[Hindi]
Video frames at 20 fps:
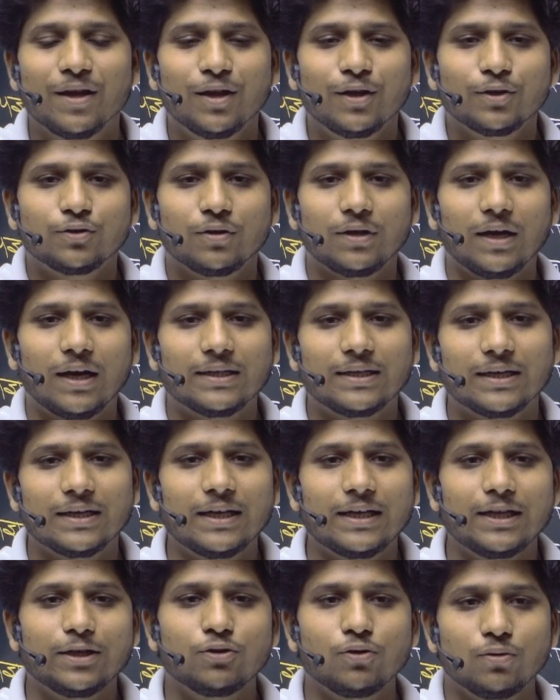तो याद रखना
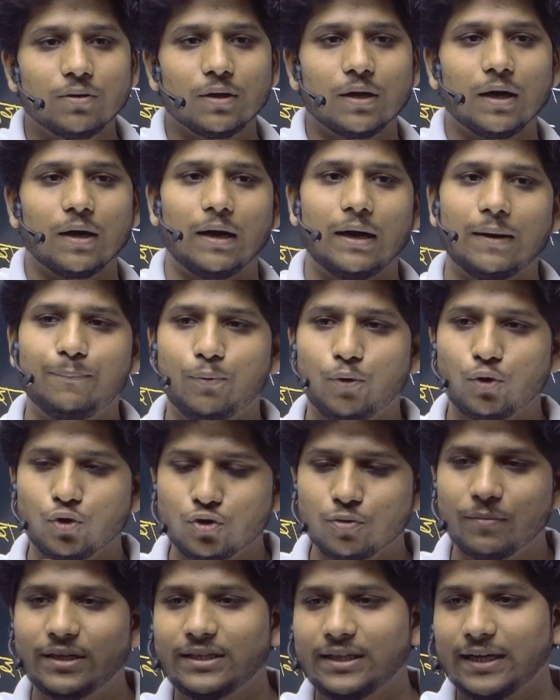ये जो पुरुष
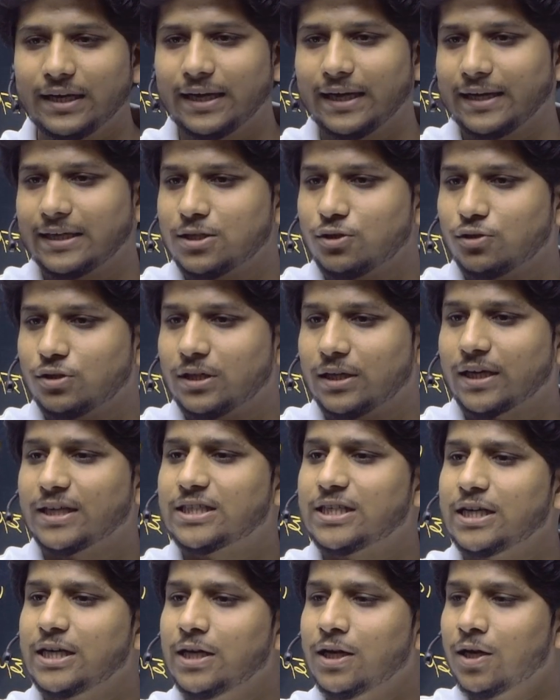में दिया गया किसी होता
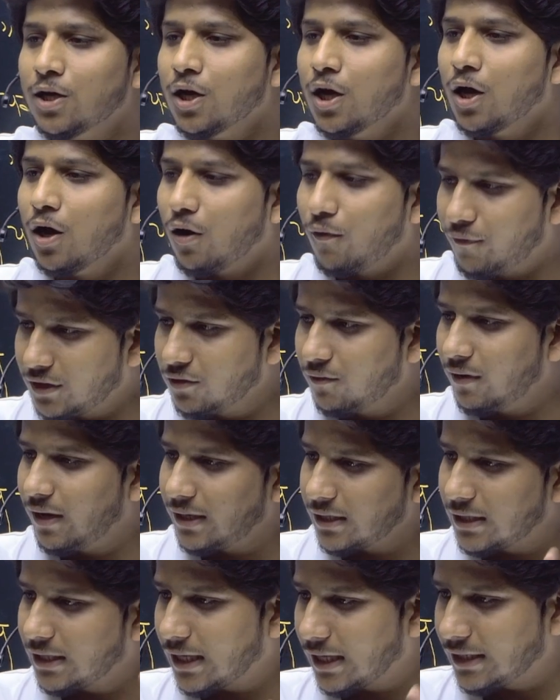किसी विद्वान
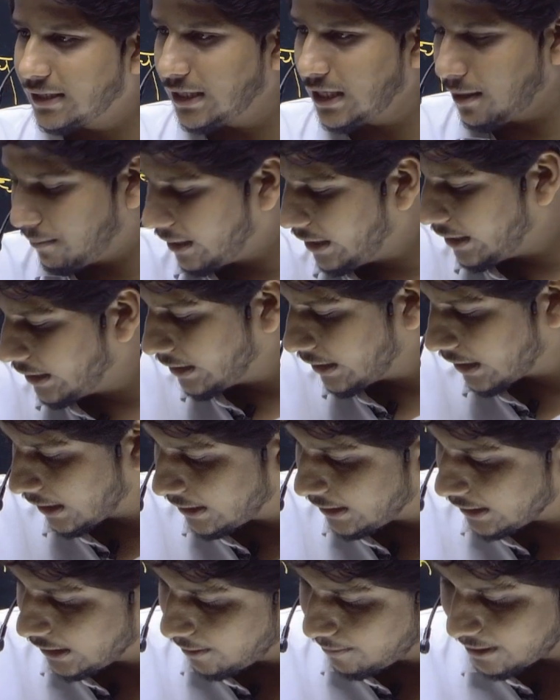की क्या देना बलि देना
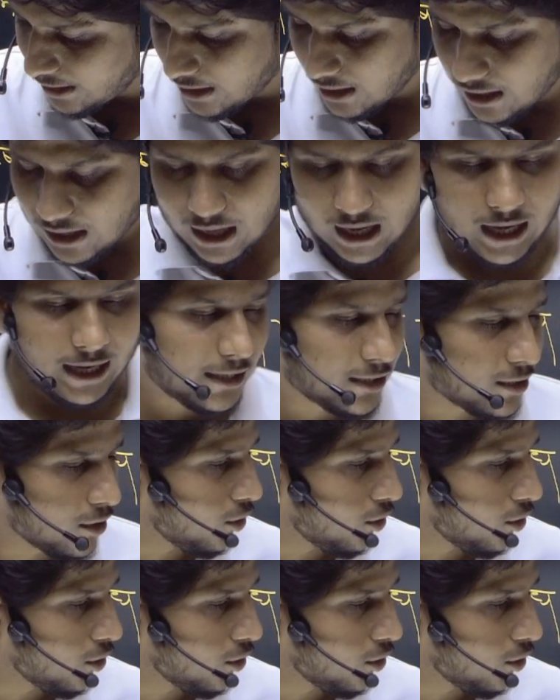ठीक है भाई आगे चलो